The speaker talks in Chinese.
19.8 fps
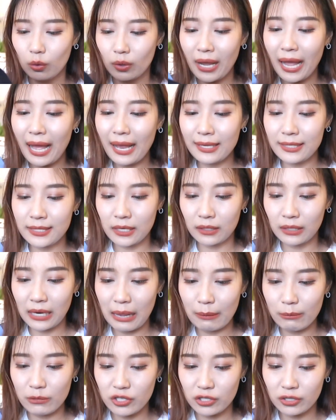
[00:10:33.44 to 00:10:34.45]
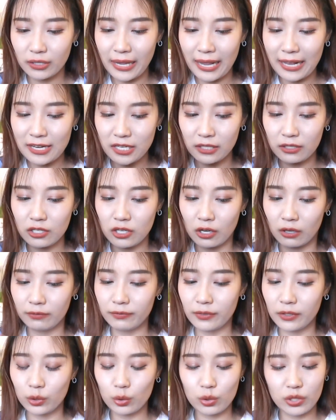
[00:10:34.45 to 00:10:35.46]
我看了一下他们这个开衫的成
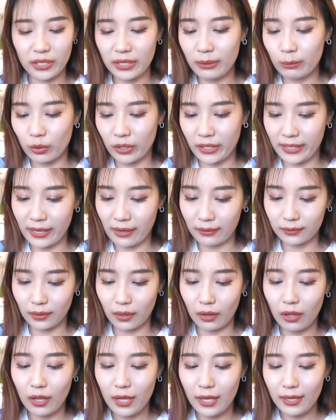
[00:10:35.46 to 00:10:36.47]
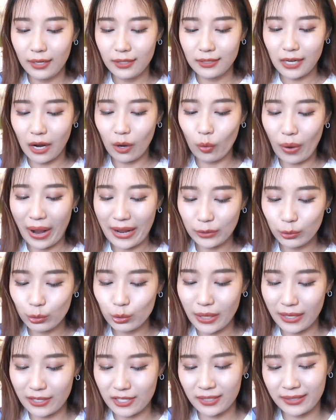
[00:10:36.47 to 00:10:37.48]
分都是一模一样的，然后我还都
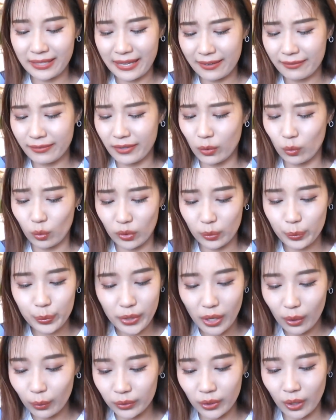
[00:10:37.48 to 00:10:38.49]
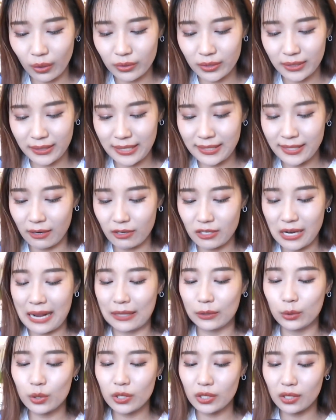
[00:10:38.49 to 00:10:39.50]
选的是 navy，我不知道我脑子里在想
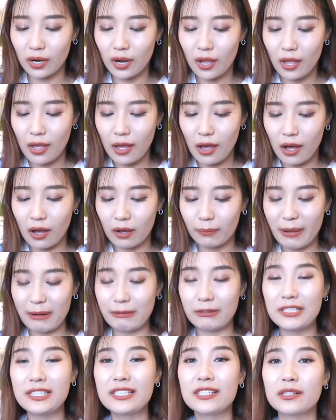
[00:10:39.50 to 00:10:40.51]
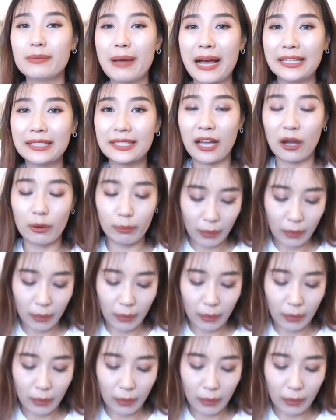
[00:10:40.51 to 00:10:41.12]
啥，都是嗯百分之七十八的羊